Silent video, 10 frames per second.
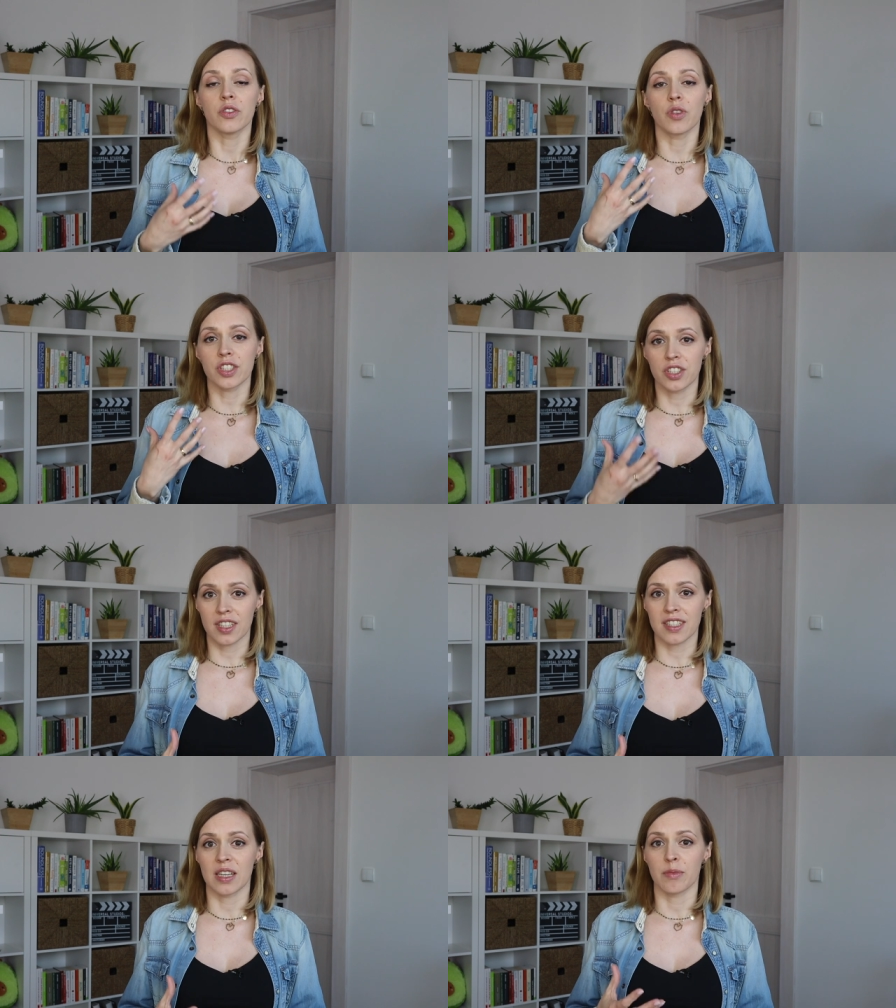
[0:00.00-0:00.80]
i
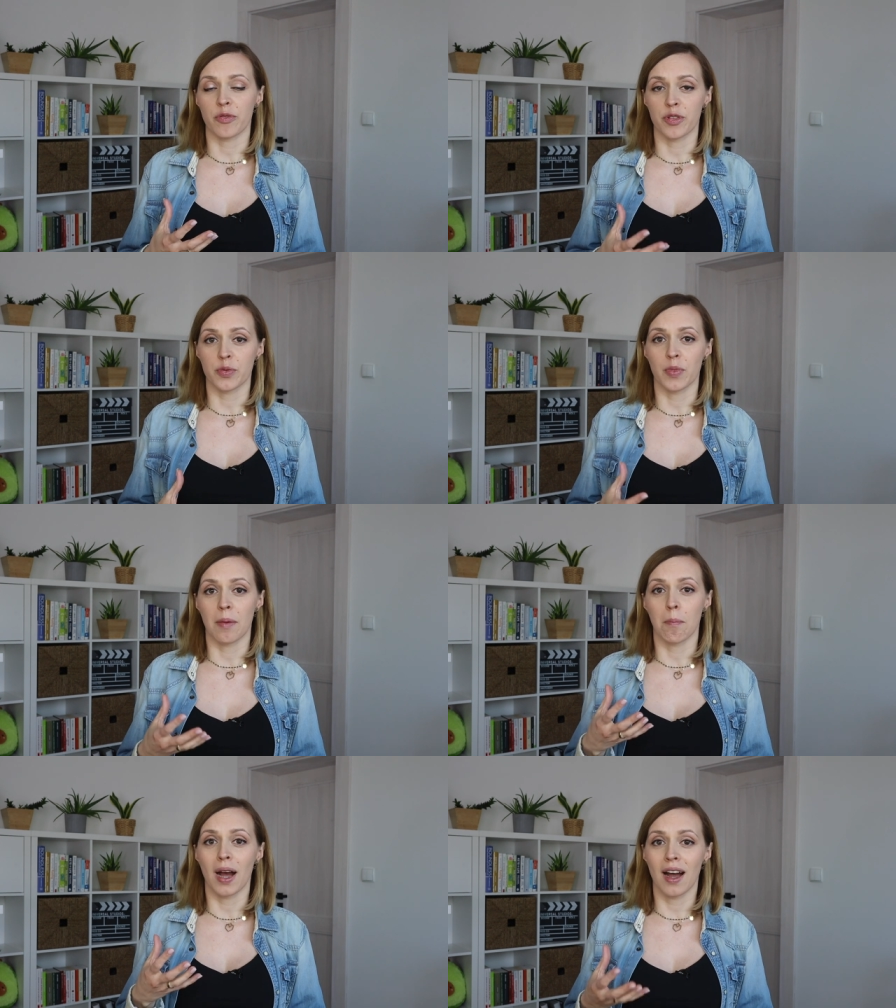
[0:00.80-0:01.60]
właśnie ta sama
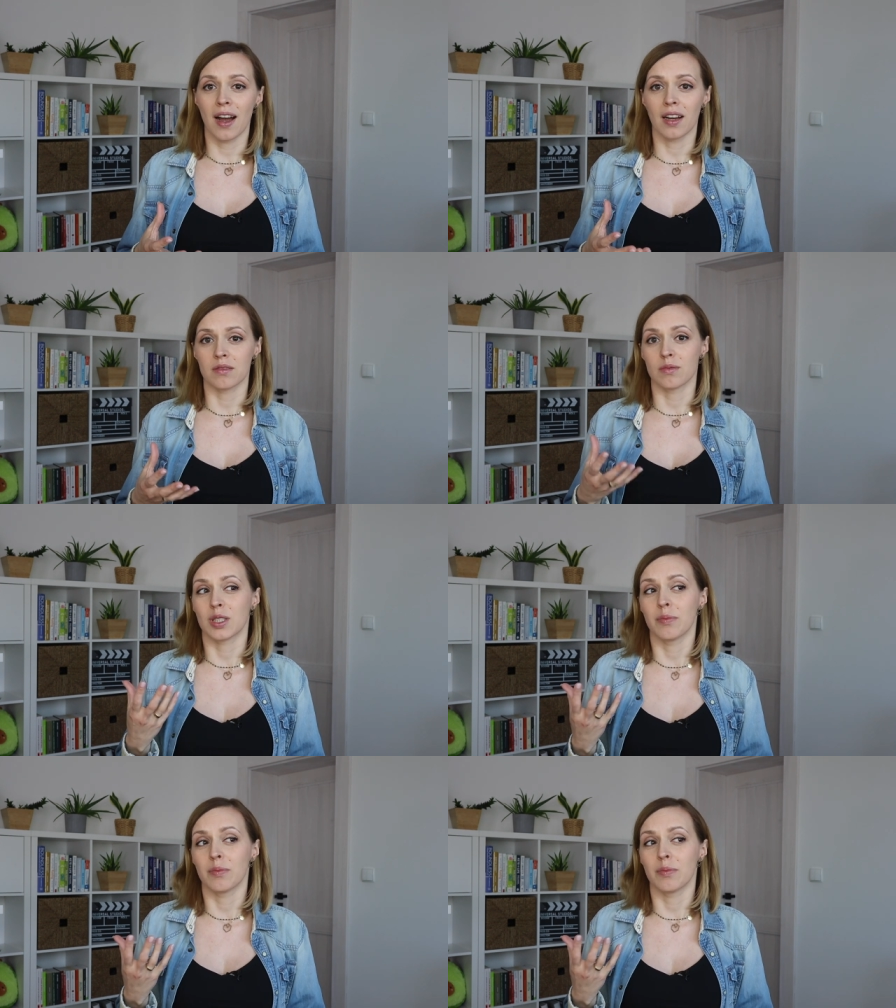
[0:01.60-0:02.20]
firma ma,